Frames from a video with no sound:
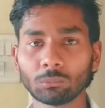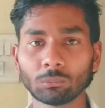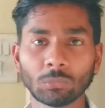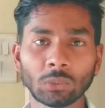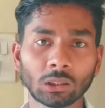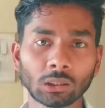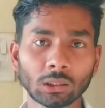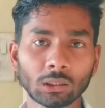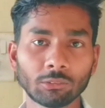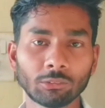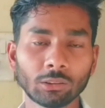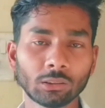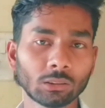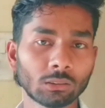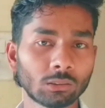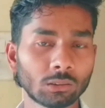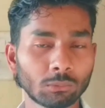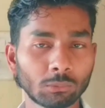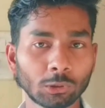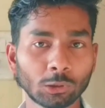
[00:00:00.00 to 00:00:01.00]
मिलते हैं फिर
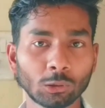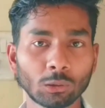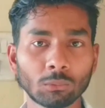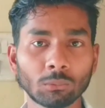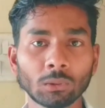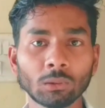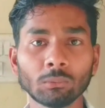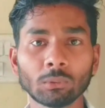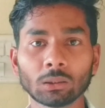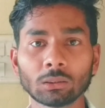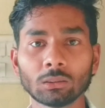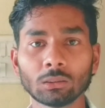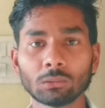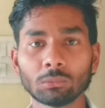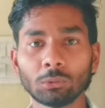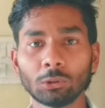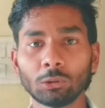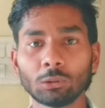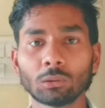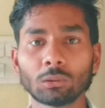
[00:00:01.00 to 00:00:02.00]
किसी वीडियो में बस इस
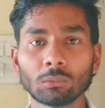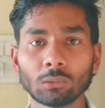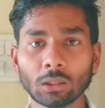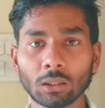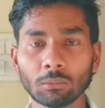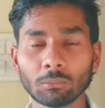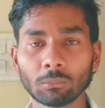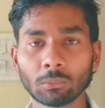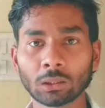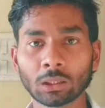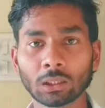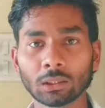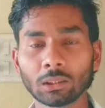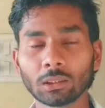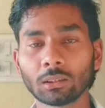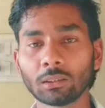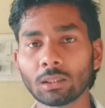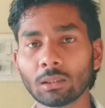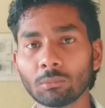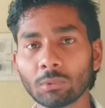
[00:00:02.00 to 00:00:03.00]
वीडियो को यही बनाने
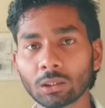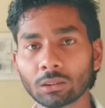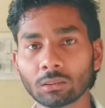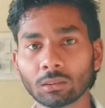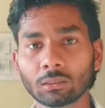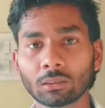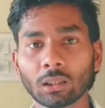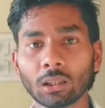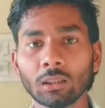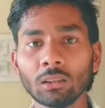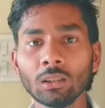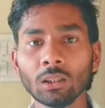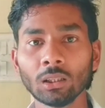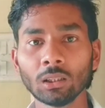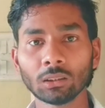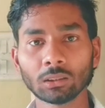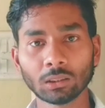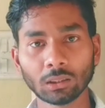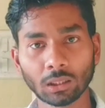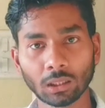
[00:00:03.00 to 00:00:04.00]
का यही मकसद था
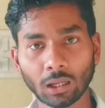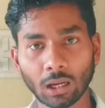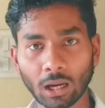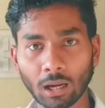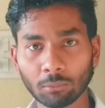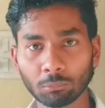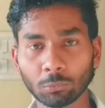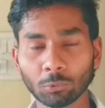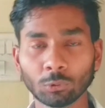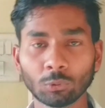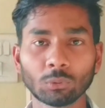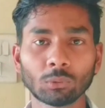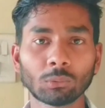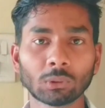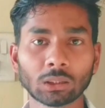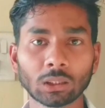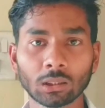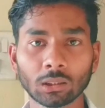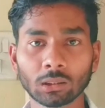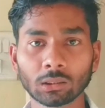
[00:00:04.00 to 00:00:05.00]
कि आप लोगों को
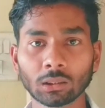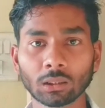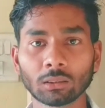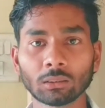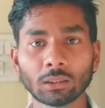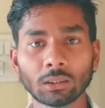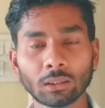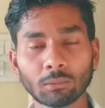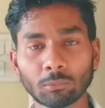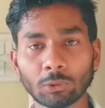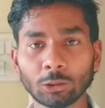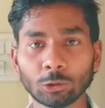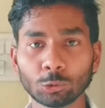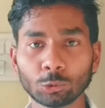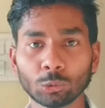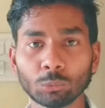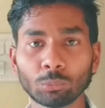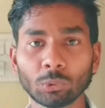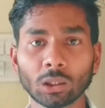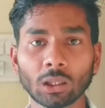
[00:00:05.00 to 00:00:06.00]
बताना था कि नहीं मैं
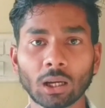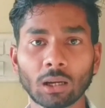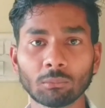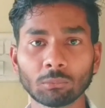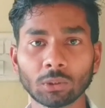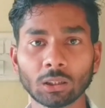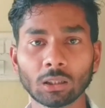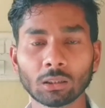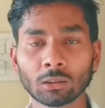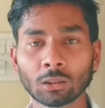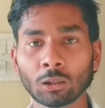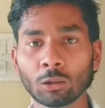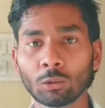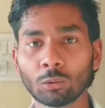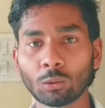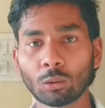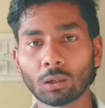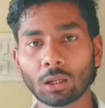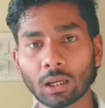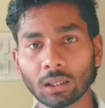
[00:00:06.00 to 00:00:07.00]
यूट्यूब पर काम कर रहा हूँ
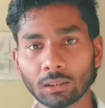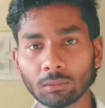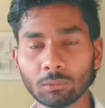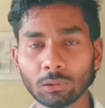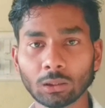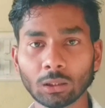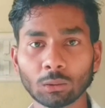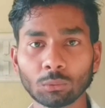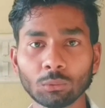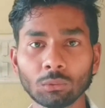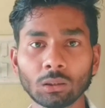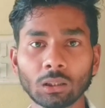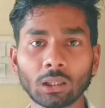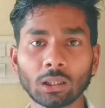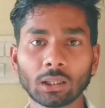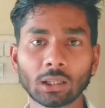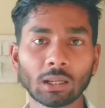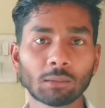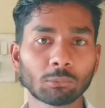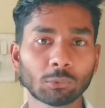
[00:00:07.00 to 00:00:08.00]
और आगे भी करूँगा
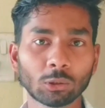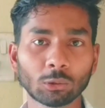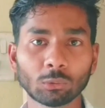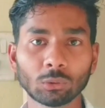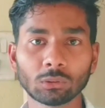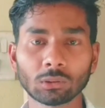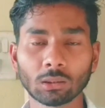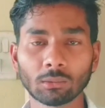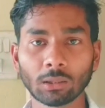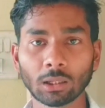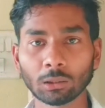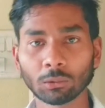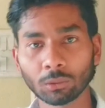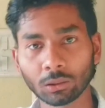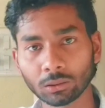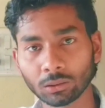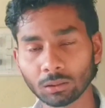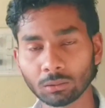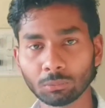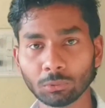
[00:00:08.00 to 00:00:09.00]
अगर आपका कोई सवाल
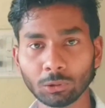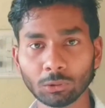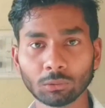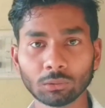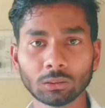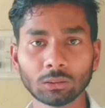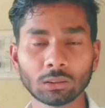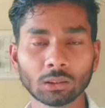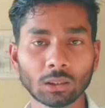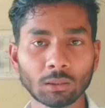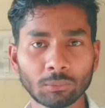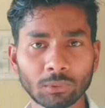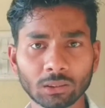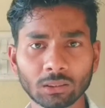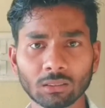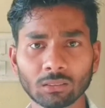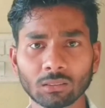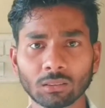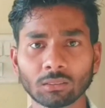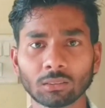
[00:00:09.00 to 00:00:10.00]
होगा तो इस वीडियो के नीचे कमेंट
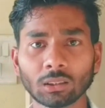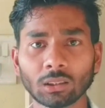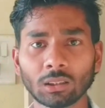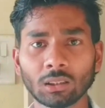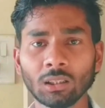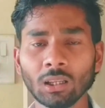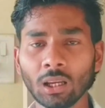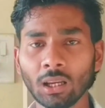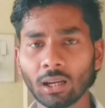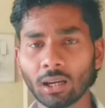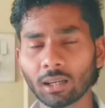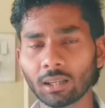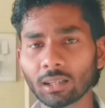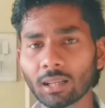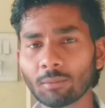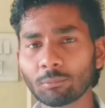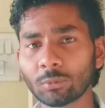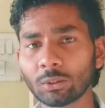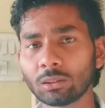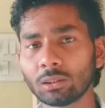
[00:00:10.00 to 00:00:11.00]
कर सकते हैं अगर
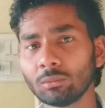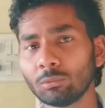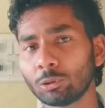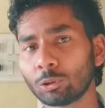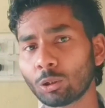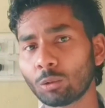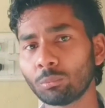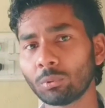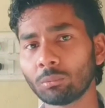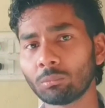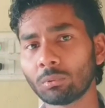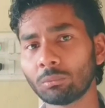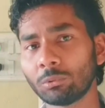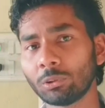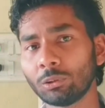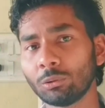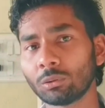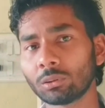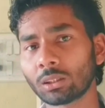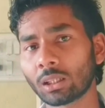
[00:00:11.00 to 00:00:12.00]
आप किसी भी टॉपिक पर
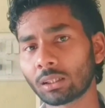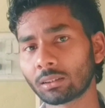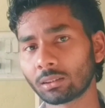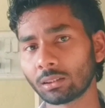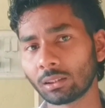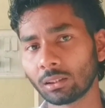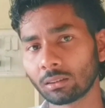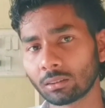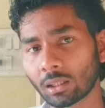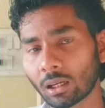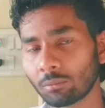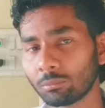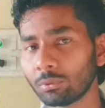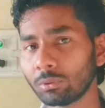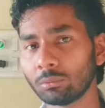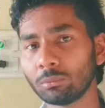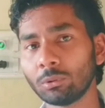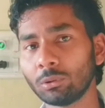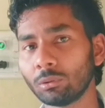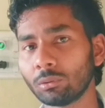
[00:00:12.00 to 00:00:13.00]
वीडियो चाहते हैं तो आप
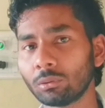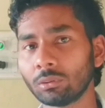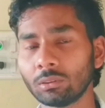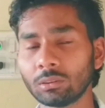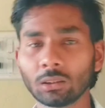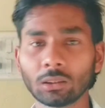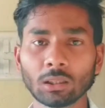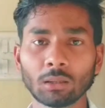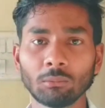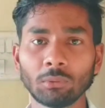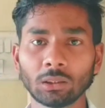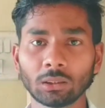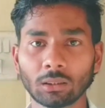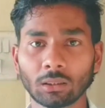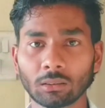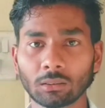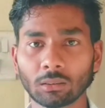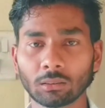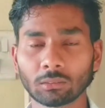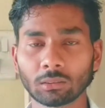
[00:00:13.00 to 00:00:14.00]
इस वीडियो के नीचे कमेंट
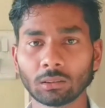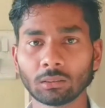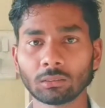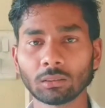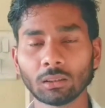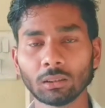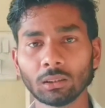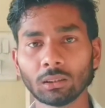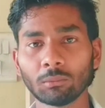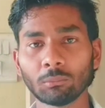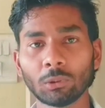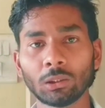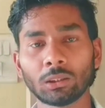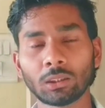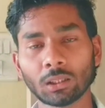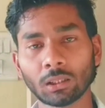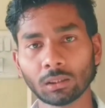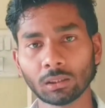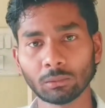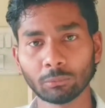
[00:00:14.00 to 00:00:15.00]
कर सकते हैं चलिए
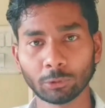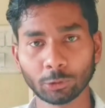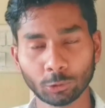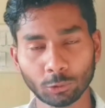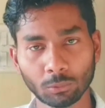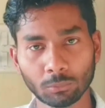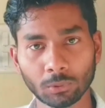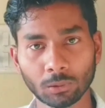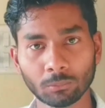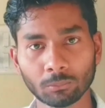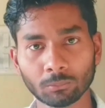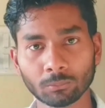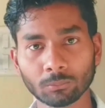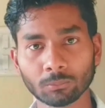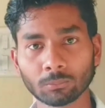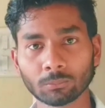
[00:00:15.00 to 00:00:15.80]
मिलते हैं अगले वीडियो में